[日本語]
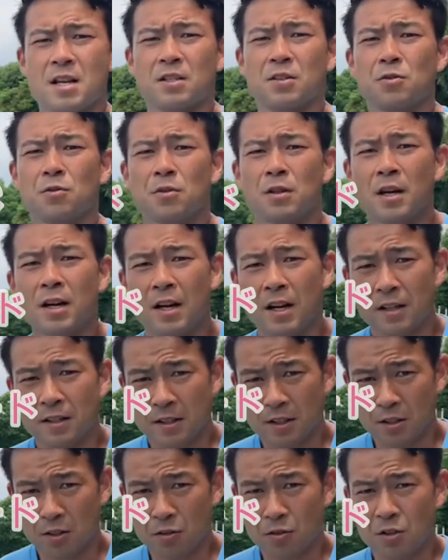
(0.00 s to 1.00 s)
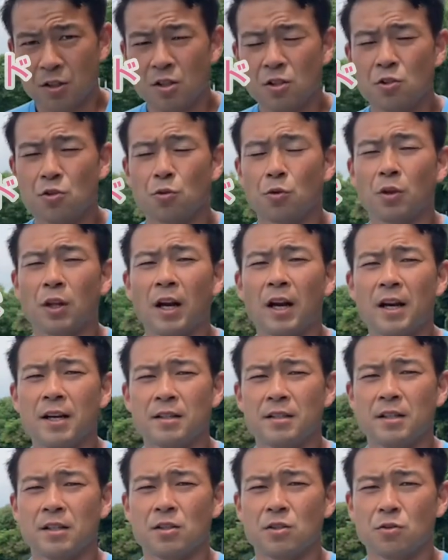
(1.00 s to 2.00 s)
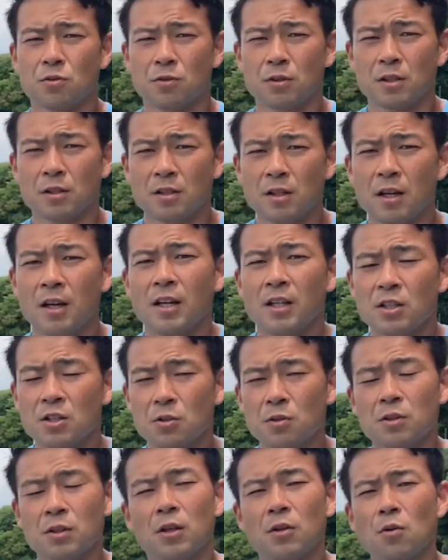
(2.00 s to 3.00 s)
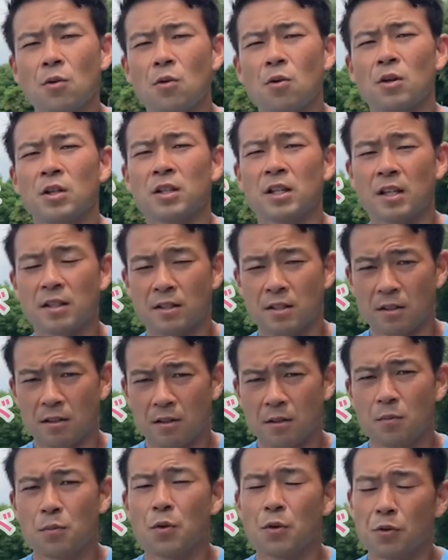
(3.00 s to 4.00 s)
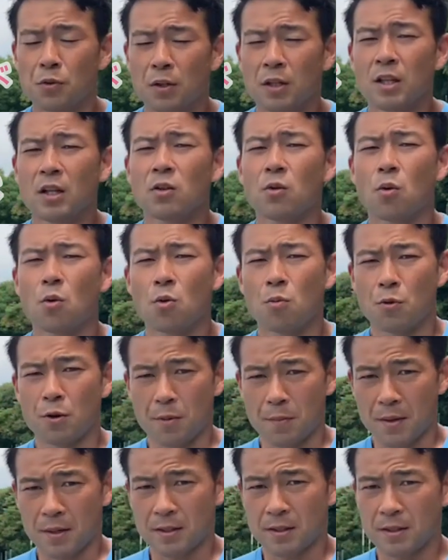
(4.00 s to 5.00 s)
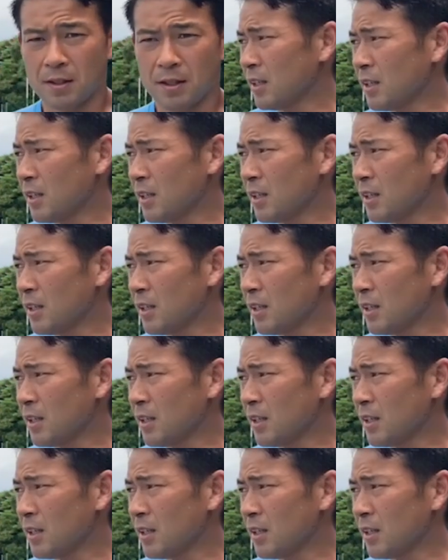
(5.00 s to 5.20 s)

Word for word: 足の長い選手、身長の高い選手のですね、強さの秘訣、ポイントかなと思います。